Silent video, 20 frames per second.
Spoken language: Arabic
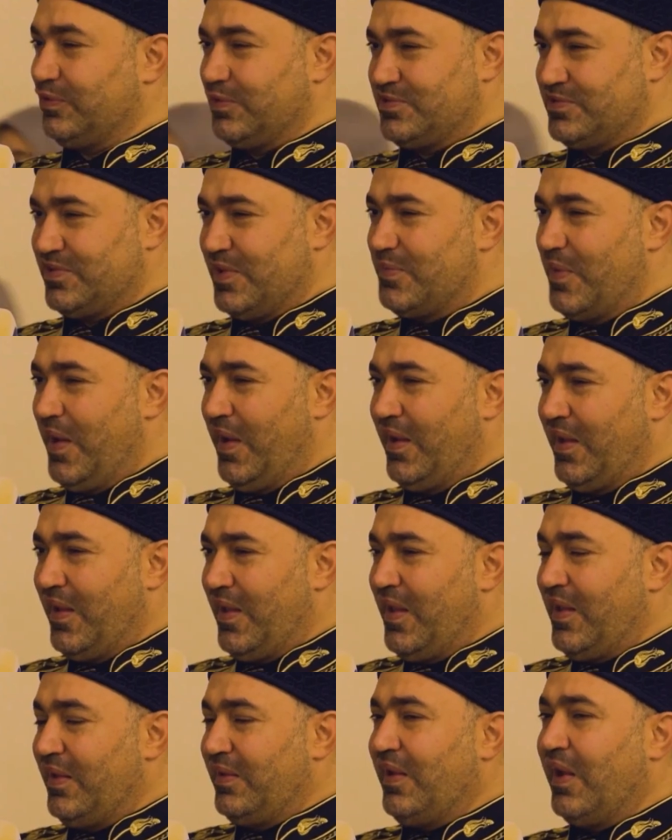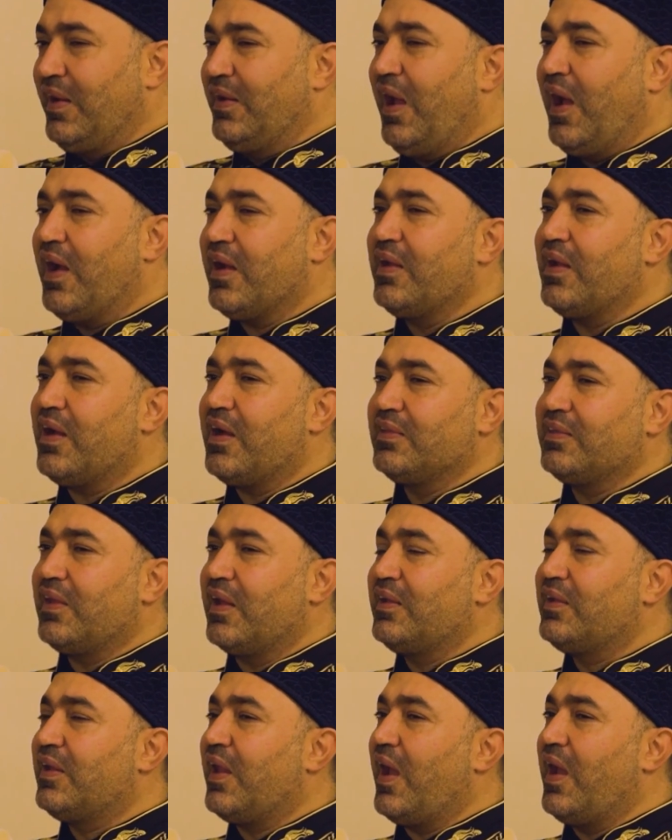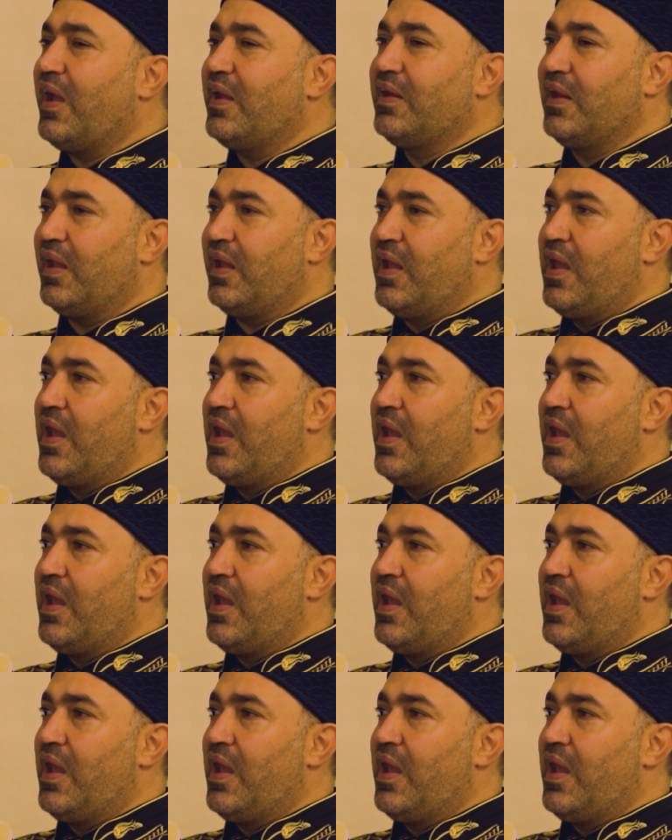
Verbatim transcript: والسماء يعني حقيقة كان